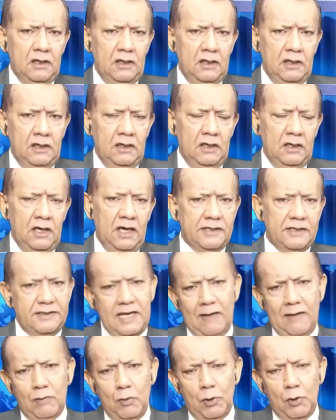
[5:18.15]
E
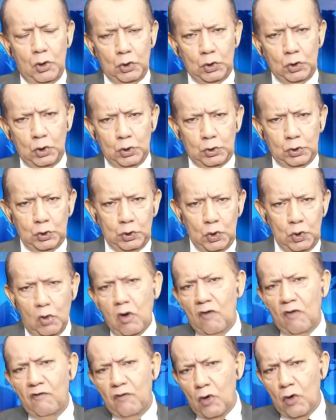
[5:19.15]
recebe o produto no
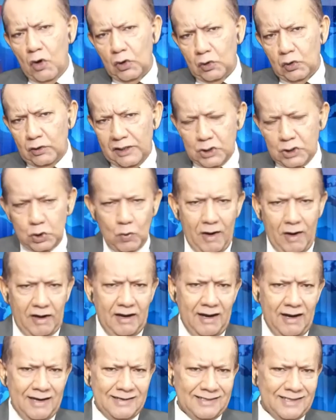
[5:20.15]
conforto da sua
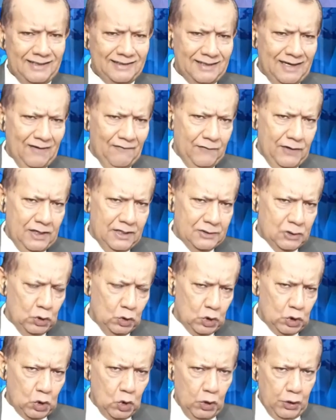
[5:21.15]
casa através
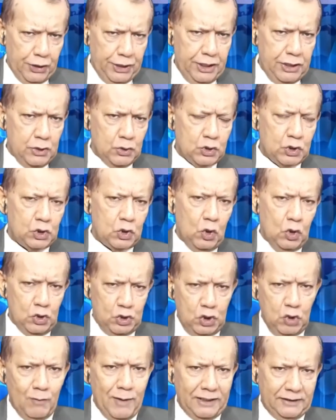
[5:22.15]
dos correios ou
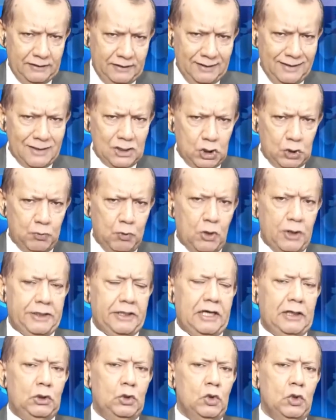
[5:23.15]
de uma
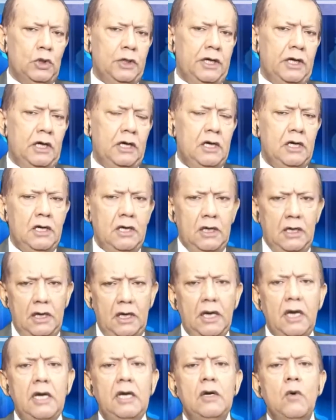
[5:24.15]
transportadora
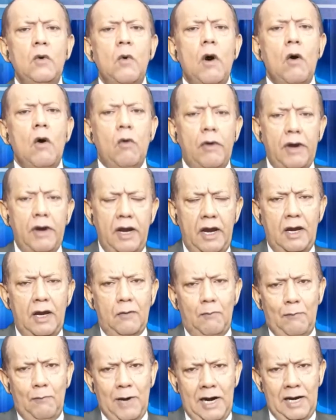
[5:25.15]
em
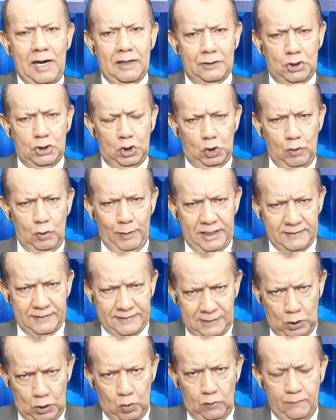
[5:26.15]
qualquer parte do
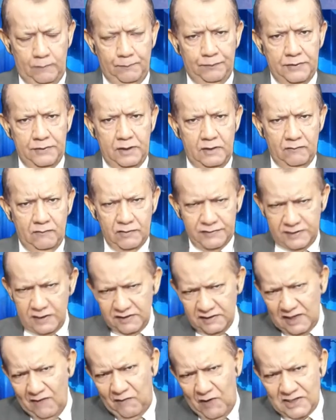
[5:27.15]
Brasil. Você
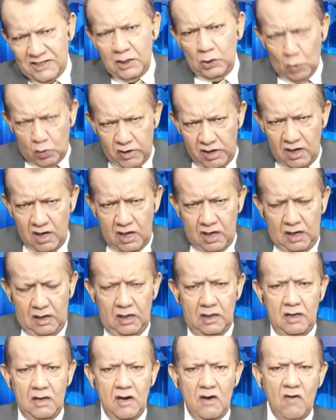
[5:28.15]
está fazendo o
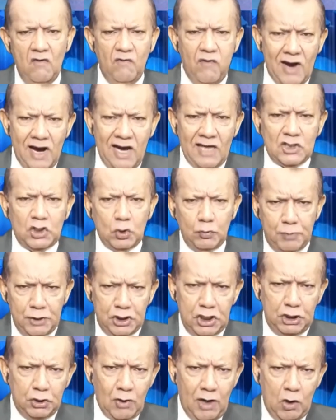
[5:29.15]
quê? Faça o
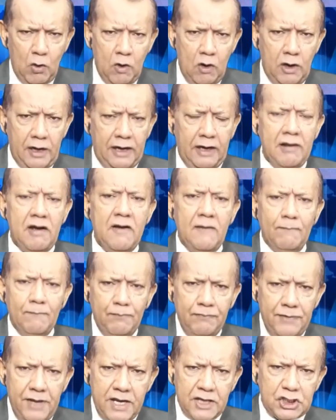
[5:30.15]
pedido agora.
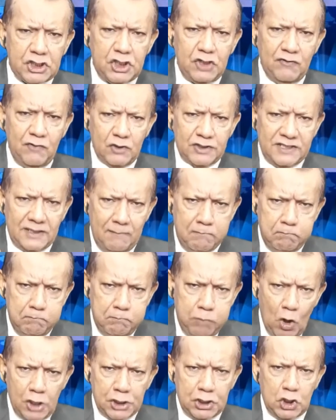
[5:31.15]
Neste você
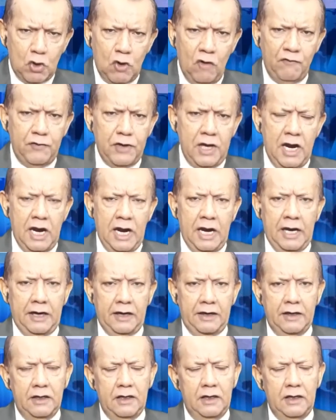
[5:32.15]
pode confiar.